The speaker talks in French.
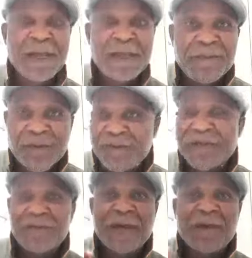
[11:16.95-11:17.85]
qui peuvent
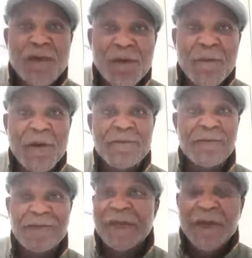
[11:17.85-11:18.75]
savoir comment on
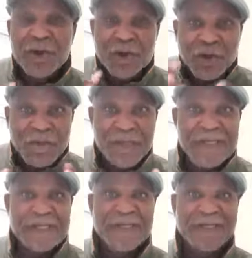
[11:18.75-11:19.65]
peut faire
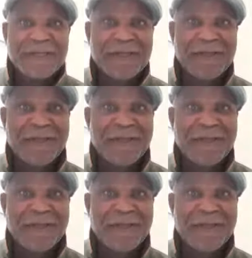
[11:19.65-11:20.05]
réfléchir